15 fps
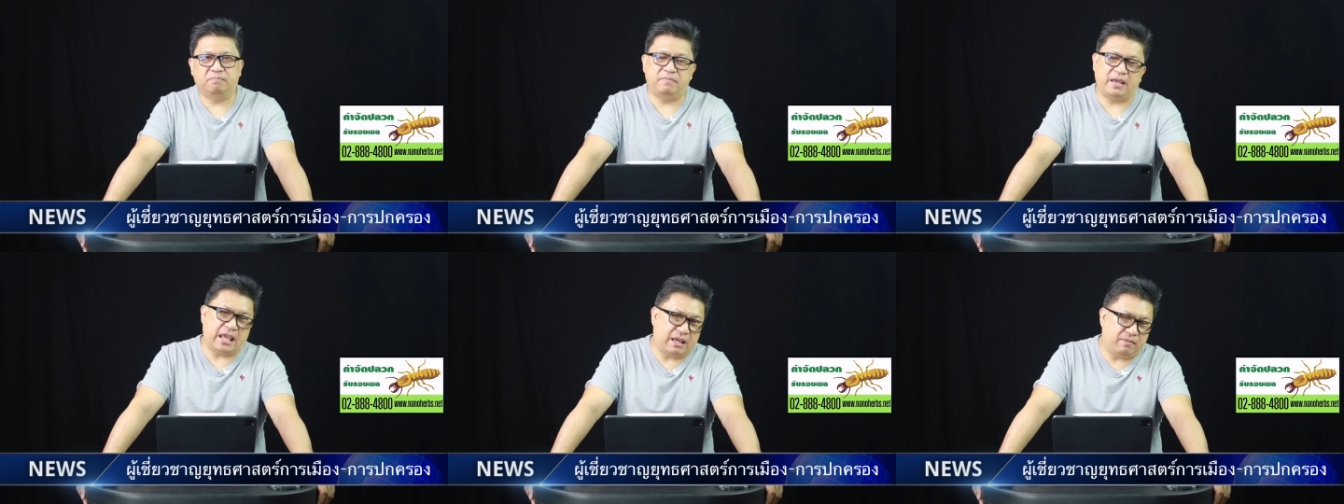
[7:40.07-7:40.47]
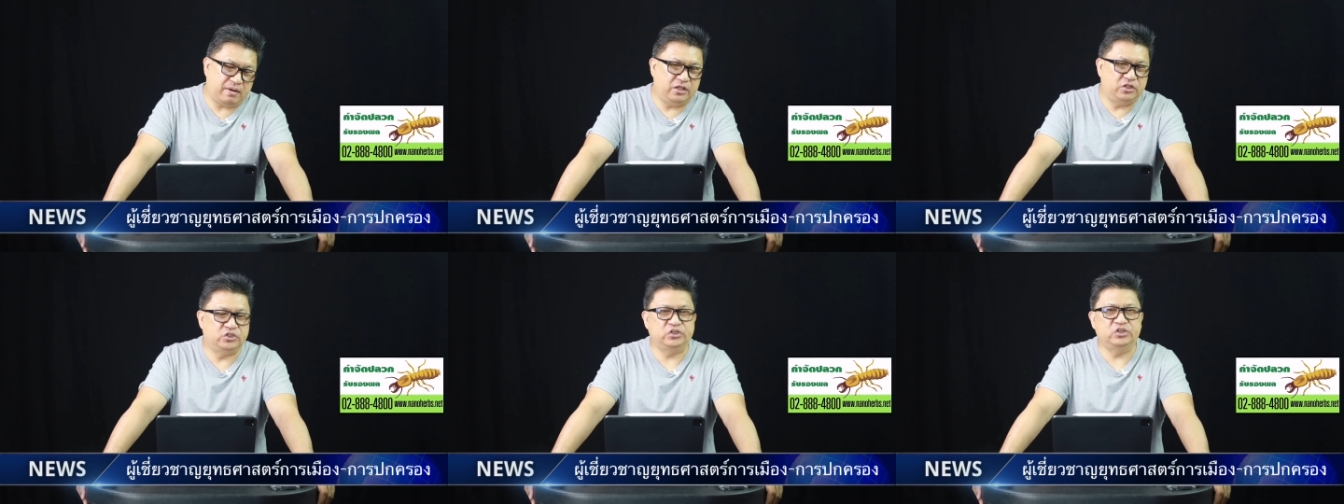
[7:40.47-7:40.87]
แม่
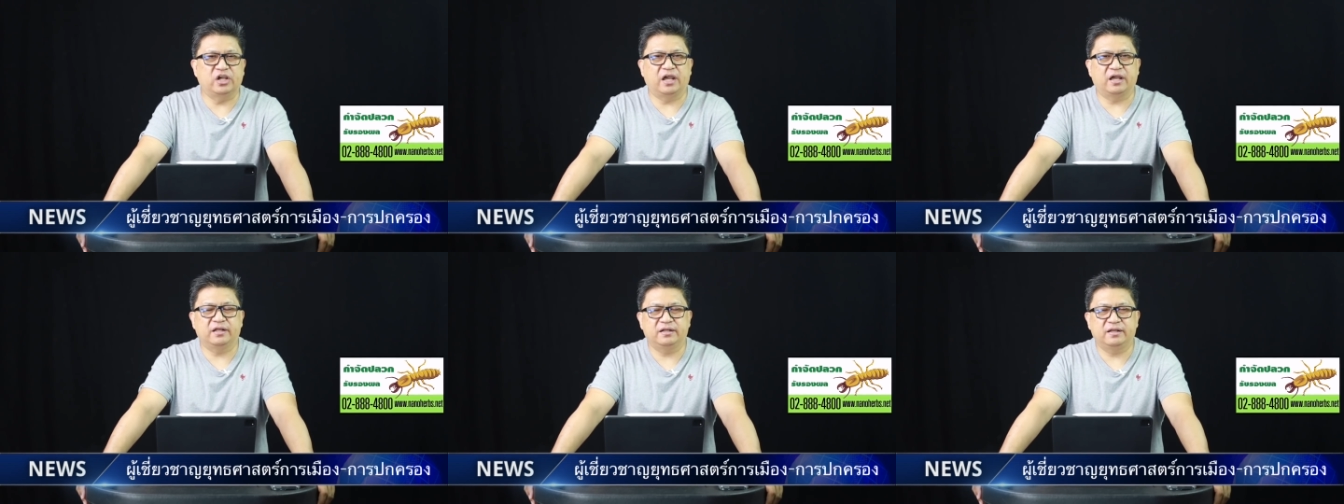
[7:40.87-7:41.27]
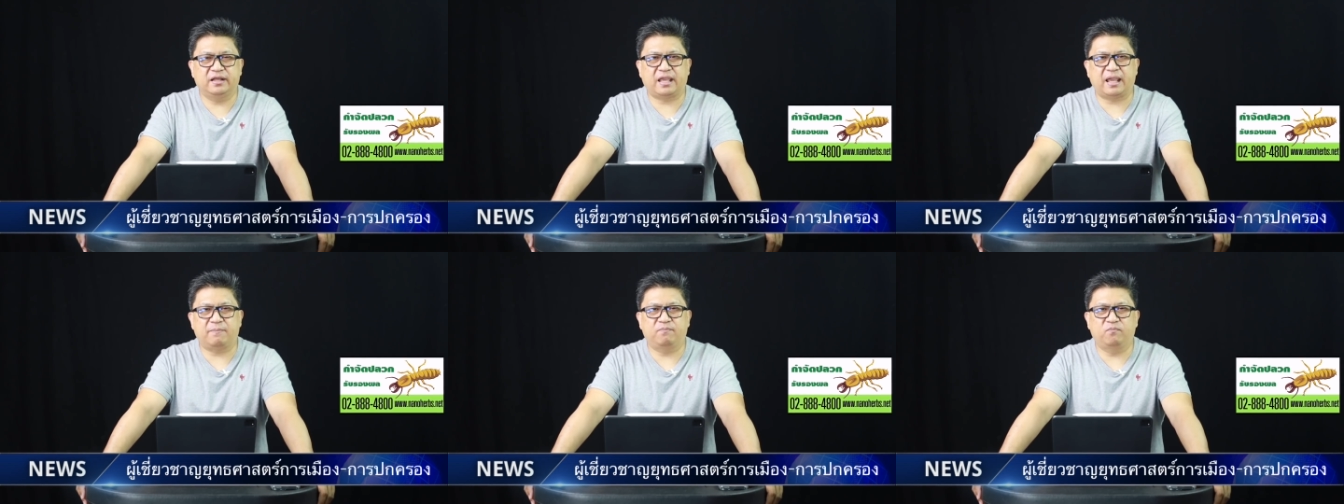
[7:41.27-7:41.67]
ไม่เชื่อ
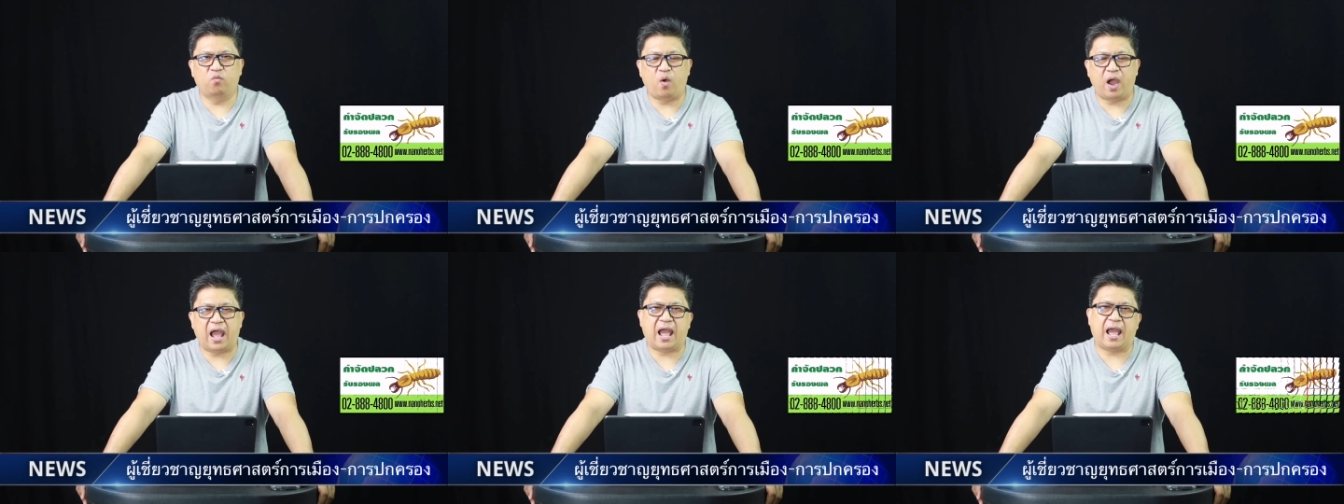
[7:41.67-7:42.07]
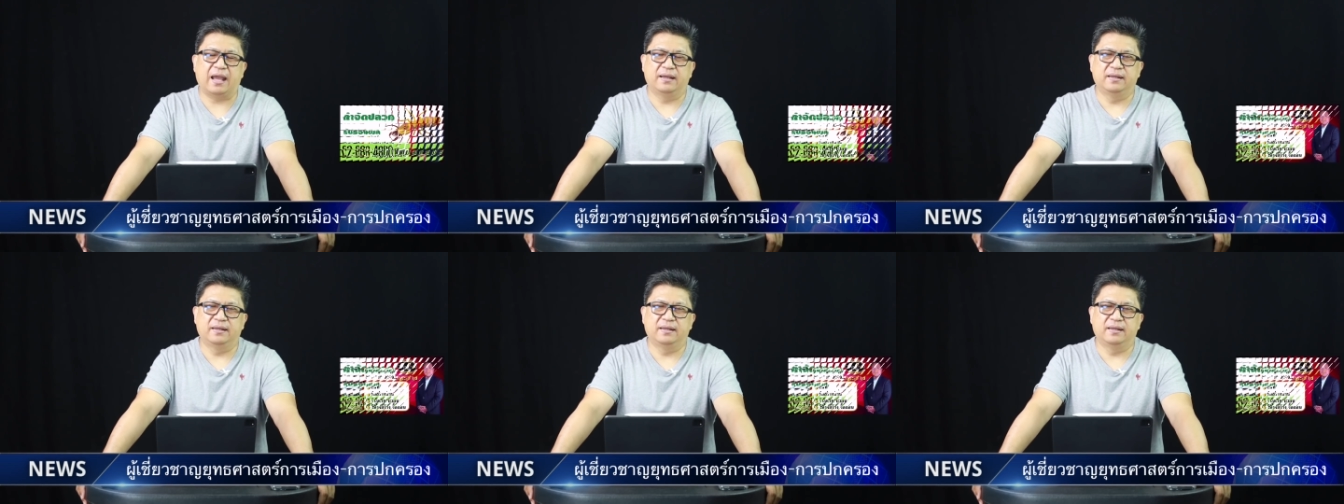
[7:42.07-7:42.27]
นะครับว่า